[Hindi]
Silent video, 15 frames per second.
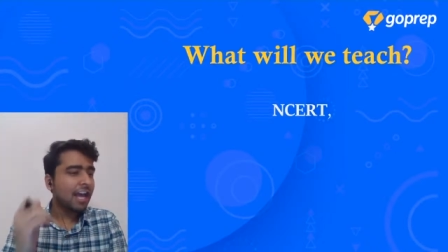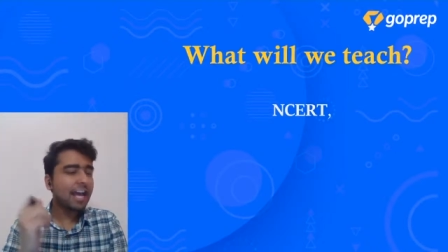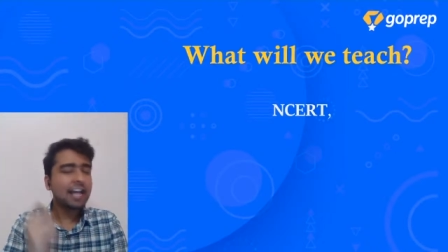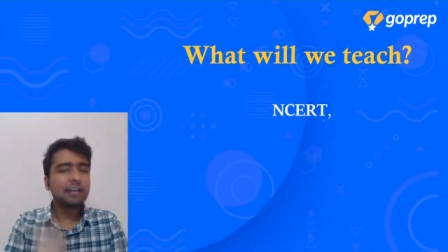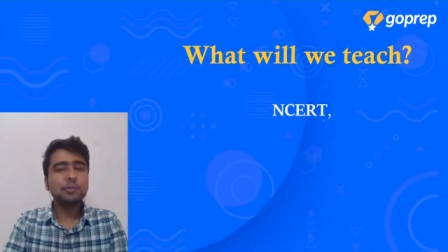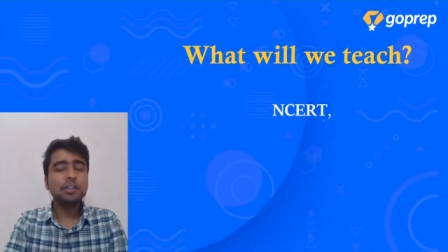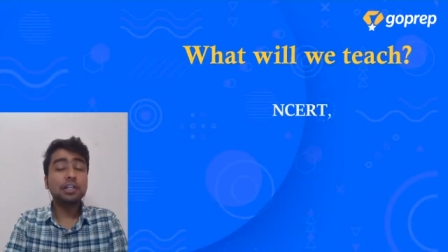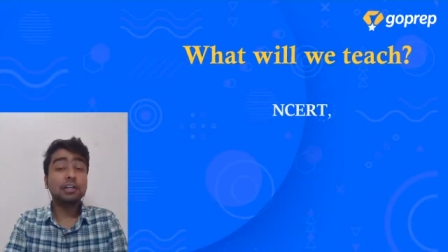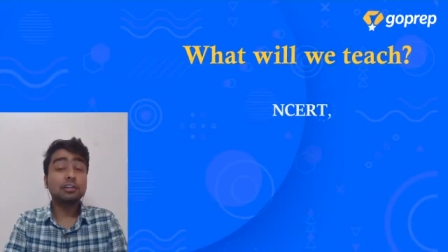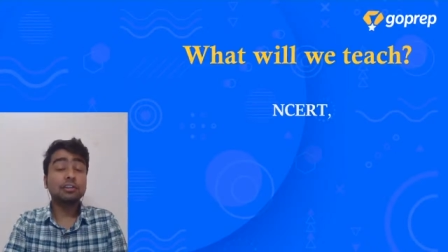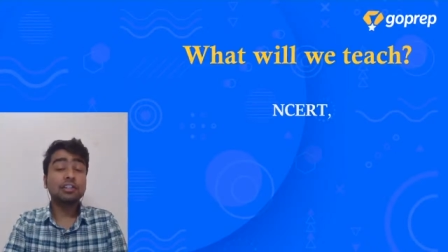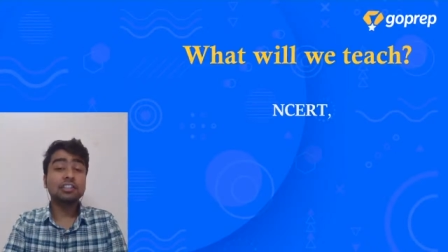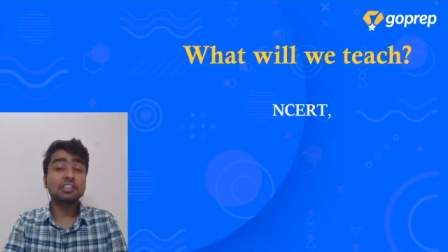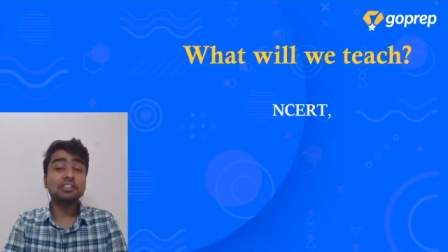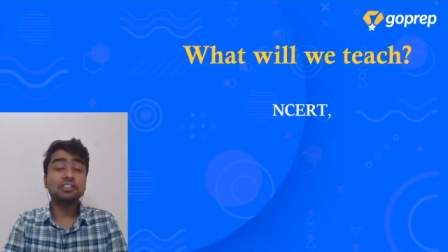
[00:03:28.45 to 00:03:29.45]
एंड वी आर
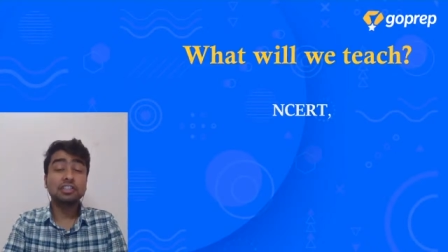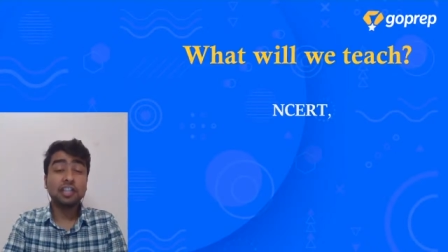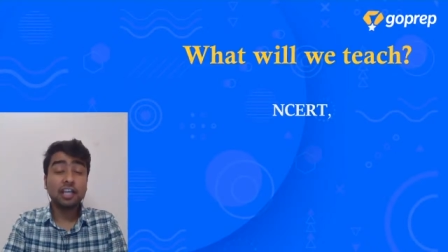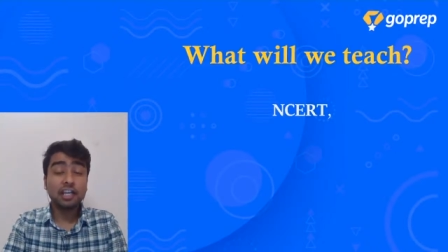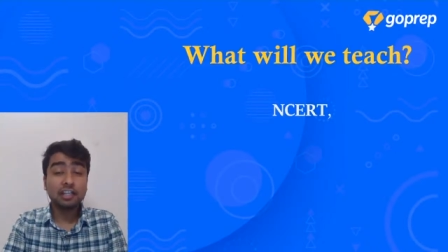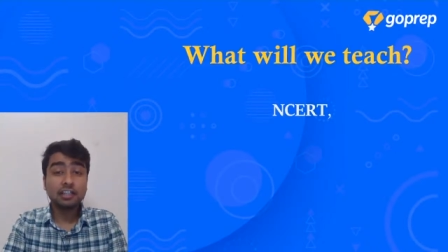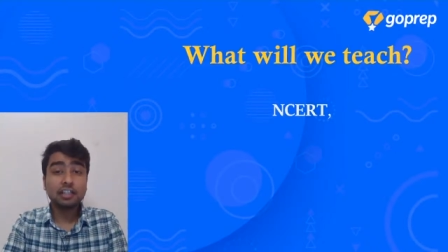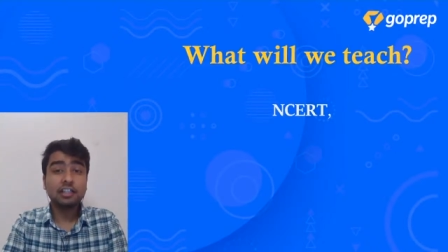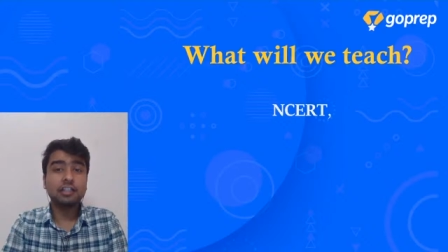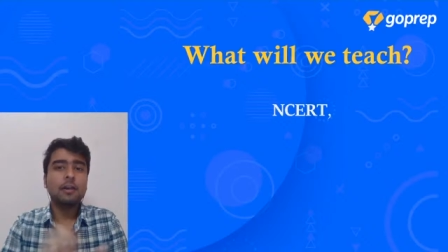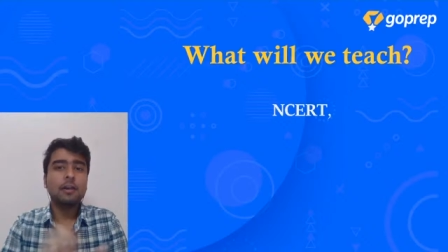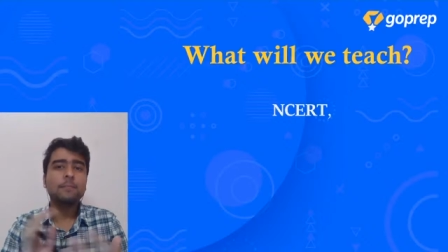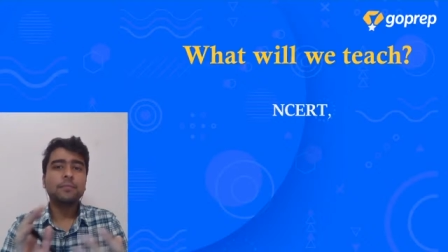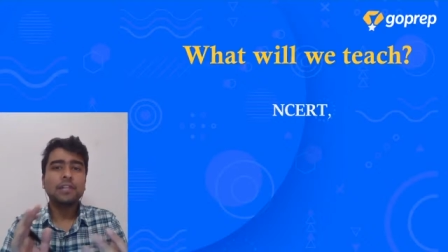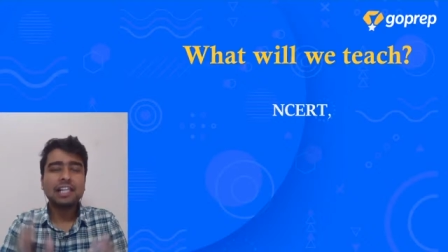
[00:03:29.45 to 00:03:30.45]
गोना शेयर इट
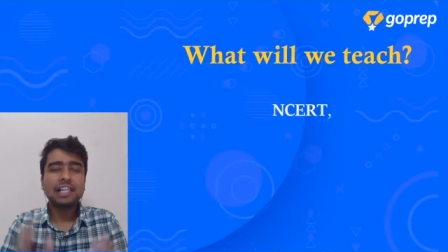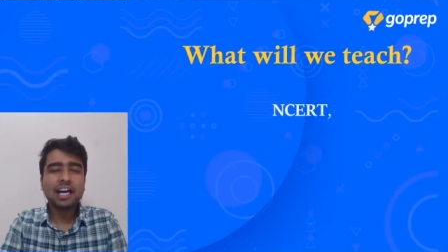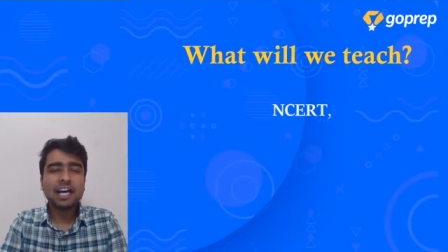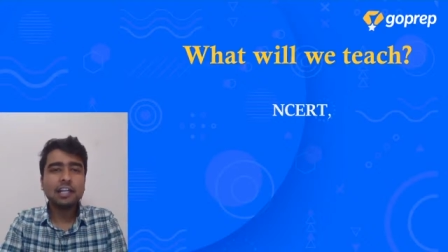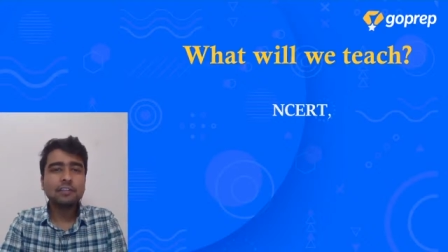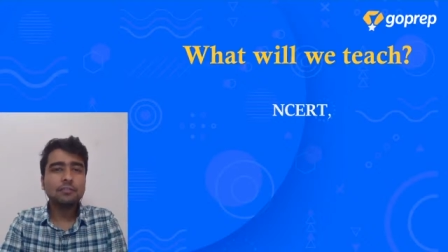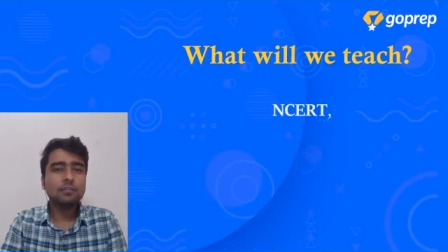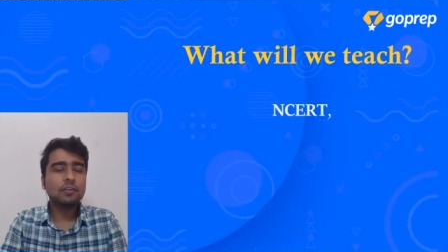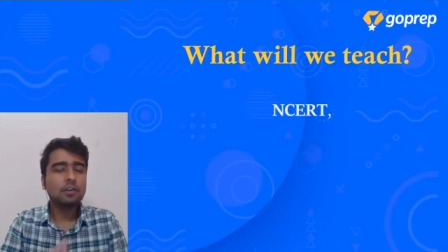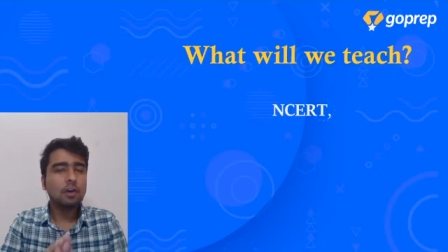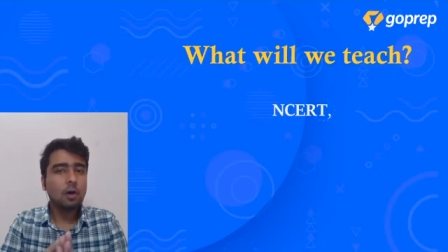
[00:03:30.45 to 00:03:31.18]
लाइव